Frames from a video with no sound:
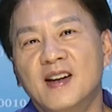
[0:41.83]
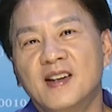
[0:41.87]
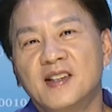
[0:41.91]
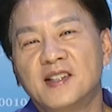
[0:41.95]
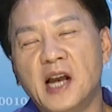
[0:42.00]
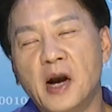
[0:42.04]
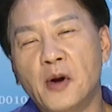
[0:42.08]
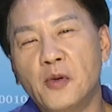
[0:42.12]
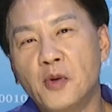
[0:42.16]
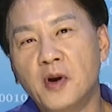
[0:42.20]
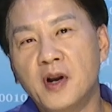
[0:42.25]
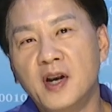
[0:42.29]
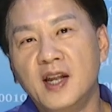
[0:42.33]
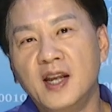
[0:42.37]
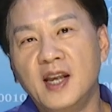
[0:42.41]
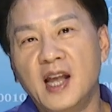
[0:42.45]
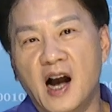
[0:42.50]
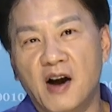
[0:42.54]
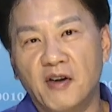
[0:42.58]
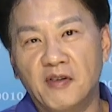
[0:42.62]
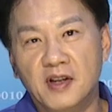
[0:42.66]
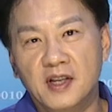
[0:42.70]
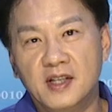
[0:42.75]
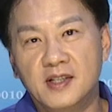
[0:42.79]
在问立
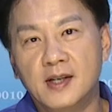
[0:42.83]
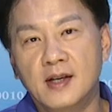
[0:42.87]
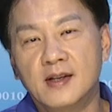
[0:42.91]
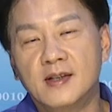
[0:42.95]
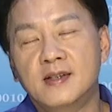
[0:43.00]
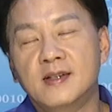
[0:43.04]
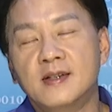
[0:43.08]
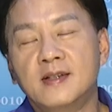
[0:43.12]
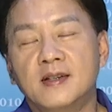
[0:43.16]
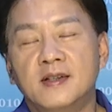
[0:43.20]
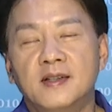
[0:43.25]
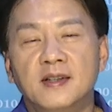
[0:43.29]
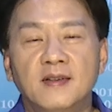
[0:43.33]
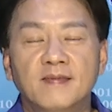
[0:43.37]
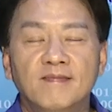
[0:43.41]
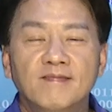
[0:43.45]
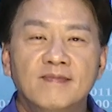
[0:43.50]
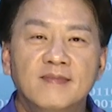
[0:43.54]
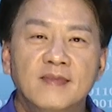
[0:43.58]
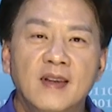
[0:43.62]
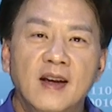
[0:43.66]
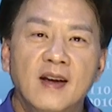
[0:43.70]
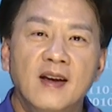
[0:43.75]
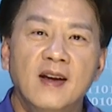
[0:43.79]
豪一件事情：
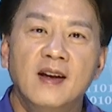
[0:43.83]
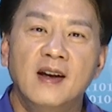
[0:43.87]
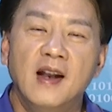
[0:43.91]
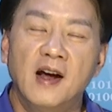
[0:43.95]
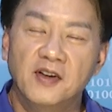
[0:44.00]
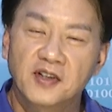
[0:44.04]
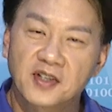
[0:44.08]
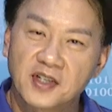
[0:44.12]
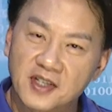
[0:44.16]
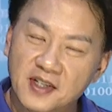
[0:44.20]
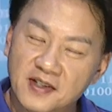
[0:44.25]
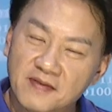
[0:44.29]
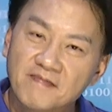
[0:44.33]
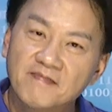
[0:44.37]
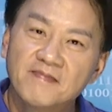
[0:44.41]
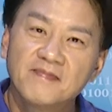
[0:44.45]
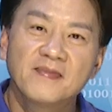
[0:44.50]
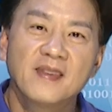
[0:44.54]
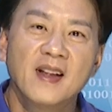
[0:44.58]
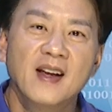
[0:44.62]
老师，